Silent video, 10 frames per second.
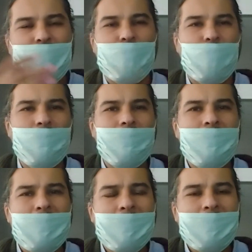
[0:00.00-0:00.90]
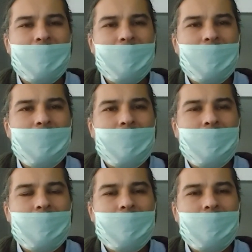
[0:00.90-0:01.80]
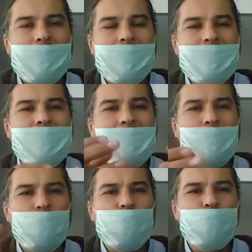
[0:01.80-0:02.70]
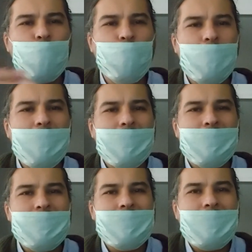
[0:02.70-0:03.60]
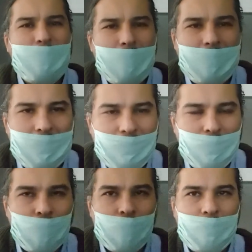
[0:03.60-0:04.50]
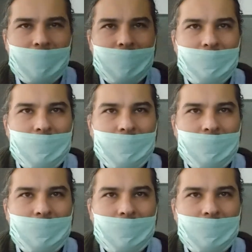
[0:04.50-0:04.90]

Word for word: çıkıyor ve kentsel dönüşümün önüne sekte koyuyorlar.